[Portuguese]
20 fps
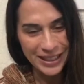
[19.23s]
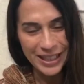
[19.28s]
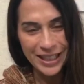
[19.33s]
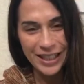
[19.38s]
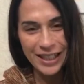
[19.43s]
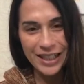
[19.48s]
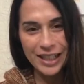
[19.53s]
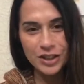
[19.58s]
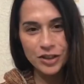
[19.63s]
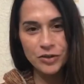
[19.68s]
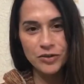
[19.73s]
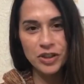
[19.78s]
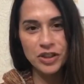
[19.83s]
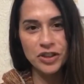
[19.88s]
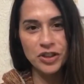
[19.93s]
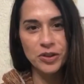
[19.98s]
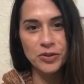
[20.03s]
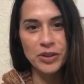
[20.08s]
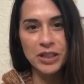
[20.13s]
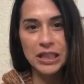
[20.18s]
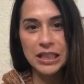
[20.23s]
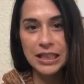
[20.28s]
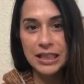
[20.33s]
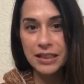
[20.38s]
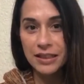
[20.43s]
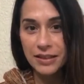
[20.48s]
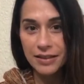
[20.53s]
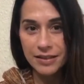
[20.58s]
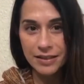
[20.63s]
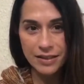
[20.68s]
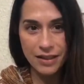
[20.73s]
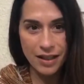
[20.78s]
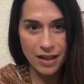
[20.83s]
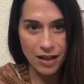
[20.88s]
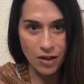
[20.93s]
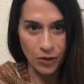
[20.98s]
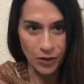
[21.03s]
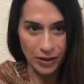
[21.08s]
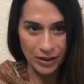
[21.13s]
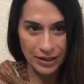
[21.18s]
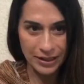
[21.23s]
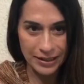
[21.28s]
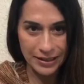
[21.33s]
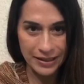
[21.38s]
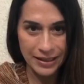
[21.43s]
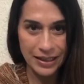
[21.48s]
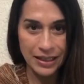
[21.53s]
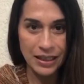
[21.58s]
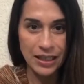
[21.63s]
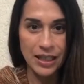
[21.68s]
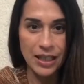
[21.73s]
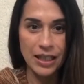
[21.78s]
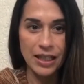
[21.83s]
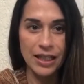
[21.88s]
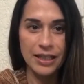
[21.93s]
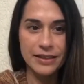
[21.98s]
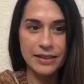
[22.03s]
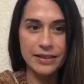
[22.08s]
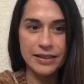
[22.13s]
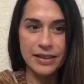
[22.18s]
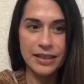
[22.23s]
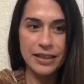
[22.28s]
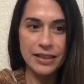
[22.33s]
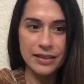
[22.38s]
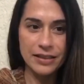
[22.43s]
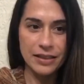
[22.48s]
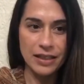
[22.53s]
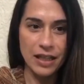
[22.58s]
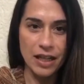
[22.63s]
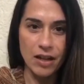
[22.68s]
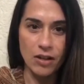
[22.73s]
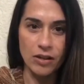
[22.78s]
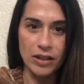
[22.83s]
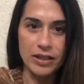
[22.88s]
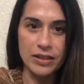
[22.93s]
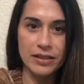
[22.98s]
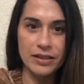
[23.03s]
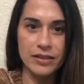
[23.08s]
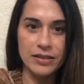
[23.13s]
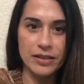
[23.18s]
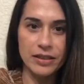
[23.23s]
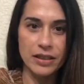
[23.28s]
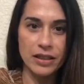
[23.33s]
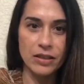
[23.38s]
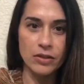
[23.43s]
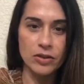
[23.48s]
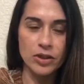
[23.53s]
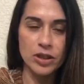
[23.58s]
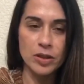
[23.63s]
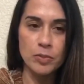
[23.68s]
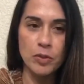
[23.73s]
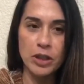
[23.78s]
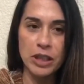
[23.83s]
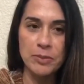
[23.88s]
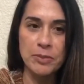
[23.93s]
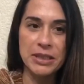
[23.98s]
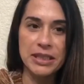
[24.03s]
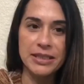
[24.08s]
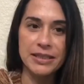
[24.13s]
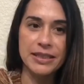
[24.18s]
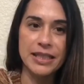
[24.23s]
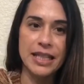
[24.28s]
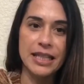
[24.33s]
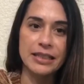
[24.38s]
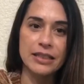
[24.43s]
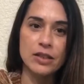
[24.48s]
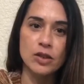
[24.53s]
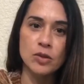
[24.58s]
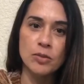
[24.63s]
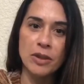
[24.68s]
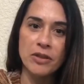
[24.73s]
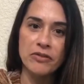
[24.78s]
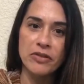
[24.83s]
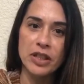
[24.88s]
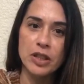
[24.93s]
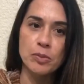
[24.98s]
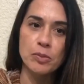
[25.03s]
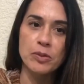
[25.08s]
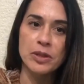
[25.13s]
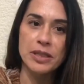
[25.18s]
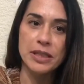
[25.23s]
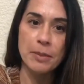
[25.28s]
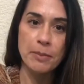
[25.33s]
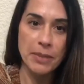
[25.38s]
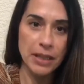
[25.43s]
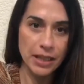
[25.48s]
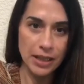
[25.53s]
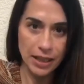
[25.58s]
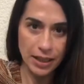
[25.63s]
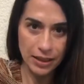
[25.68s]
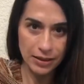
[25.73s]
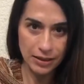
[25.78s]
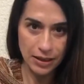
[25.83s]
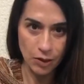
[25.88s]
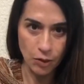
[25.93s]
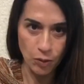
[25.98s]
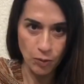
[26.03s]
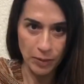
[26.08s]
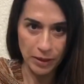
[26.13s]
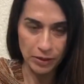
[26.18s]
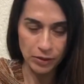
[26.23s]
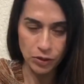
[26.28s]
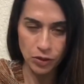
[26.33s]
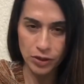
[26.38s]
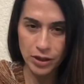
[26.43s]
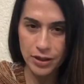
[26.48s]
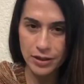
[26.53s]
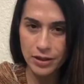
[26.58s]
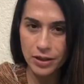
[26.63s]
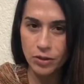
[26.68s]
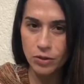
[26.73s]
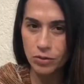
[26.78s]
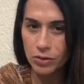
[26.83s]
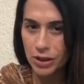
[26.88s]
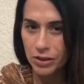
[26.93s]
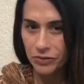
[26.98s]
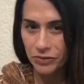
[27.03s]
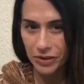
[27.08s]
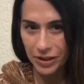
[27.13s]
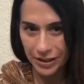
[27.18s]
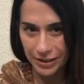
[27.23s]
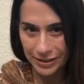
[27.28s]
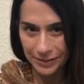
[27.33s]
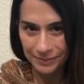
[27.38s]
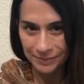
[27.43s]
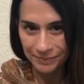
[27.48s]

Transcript: Ele é dividido em 15 aulas. Essas 15 aulas serão disponibilizadas uma vez por semana cada uma, toda segunda-feira.